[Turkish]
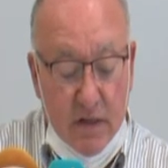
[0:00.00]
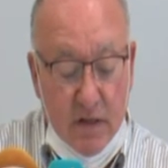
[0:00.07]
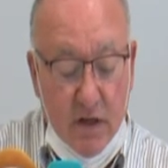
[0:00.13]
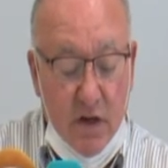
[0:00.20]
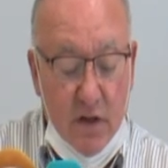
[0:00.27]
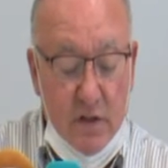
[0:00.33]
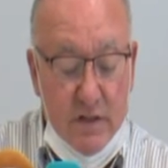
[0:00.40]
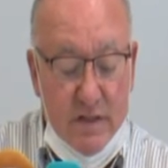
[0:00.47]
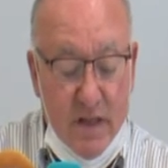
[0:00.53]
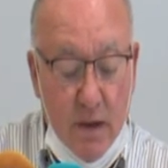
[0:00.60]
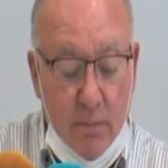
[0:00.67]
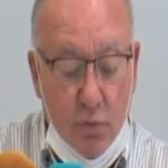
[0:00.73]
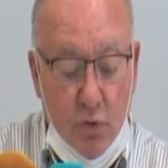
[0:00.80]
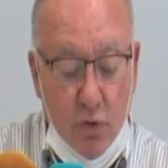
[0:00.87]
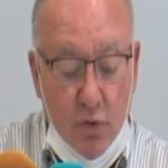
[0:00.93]
Kanal
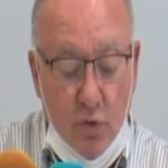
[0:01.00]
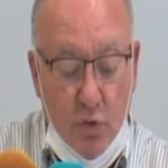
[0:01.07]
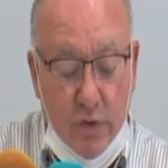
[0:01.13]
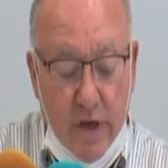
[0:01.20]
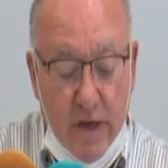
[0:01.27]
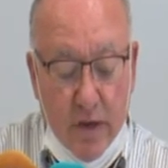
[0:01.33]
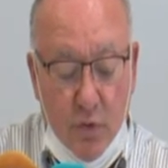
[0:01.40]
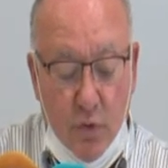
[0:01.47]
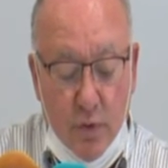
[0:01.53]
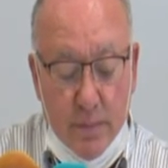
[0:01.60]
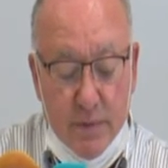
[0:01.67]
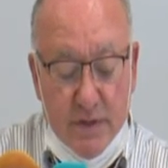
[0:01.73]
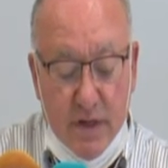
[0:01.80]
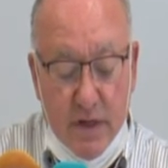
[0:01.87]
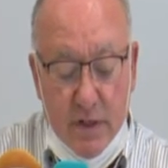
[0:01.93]
İstanbul'un ülke
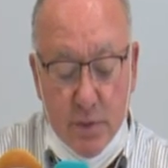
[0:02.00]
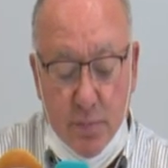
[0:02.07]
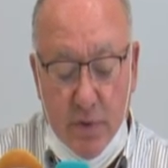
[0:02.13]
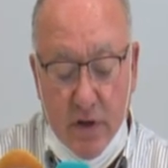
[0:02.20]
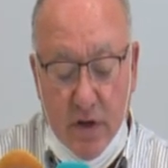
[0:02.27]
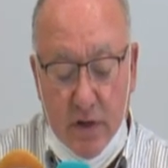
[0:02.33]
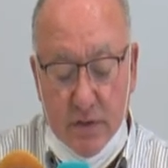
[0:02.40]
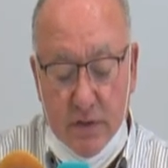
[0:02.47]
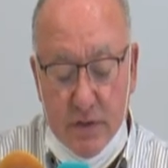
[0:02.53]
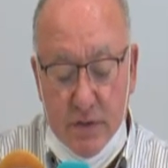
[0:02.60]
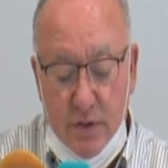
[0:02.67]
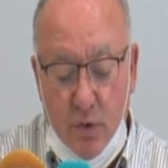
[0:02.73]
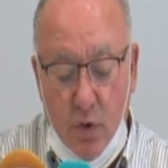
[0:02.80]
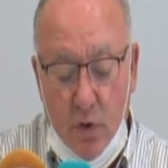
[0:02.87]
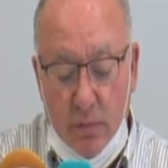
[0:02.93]
ekonomisine hiçbir
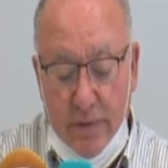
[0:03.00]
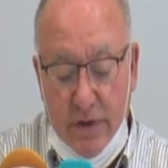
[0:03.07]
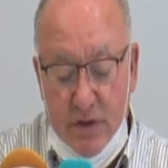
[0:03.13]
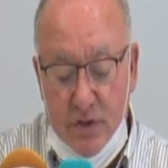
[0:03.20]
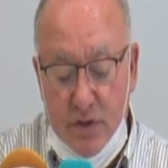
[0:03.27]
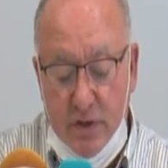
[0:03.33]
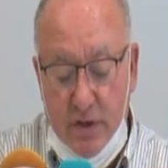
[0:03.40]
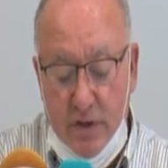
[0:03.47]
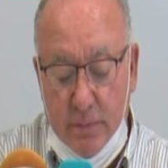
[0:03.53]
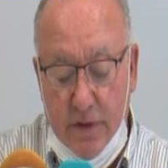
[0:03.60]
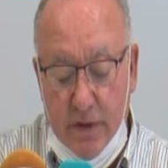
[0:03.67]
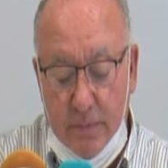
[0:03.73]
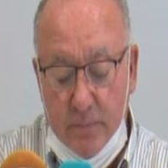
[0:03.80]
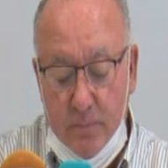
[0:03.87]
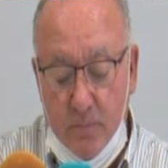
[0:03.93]
katkısı olmayacağı
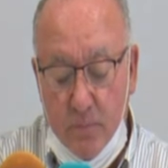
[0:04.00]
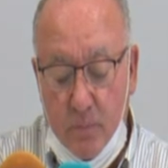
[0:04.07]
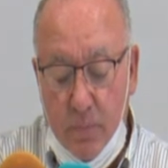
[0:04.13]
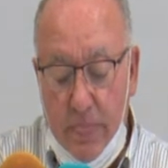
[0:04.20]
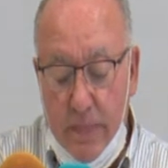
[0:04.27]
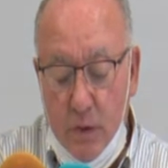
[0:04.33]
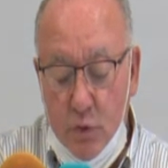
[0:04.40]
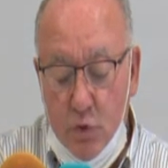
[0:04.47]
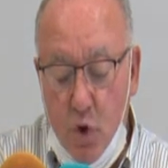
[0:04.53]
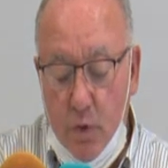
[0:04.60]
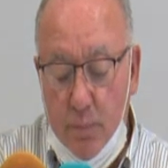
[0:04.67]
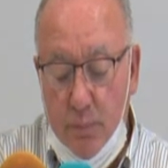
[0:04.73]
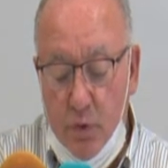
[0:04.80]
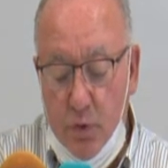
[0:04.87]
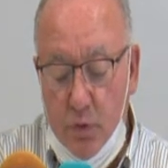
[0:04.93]
gibi
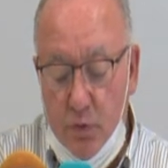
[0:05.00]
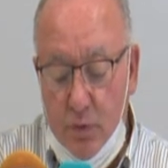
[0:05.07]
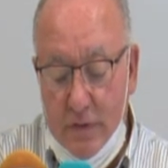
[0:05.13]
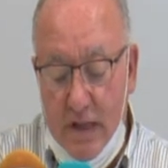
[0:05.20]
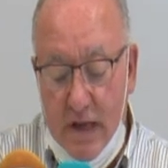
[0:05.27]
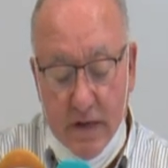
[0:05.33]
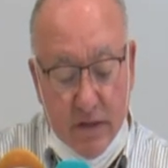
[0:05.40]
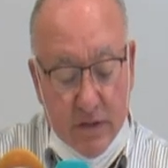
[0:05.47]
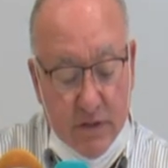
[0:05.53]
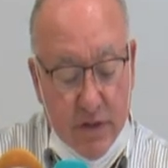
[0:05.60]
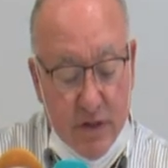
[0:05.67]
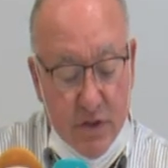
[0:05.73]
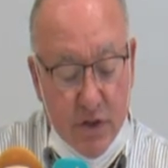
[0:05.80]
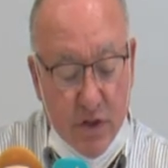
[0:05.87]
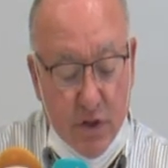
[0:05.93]
çok büyük yükler
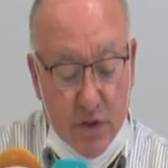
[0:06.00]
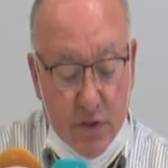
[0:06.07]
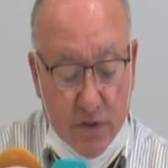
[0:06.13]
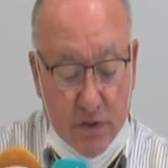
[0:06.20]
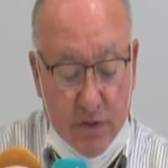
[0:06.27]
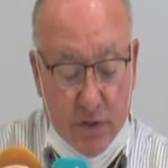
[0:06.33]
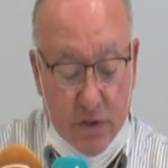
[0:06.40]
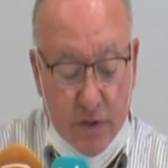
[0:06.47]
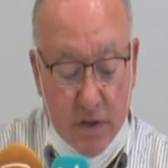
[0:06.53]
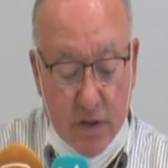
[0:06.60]
getireceği açıktır.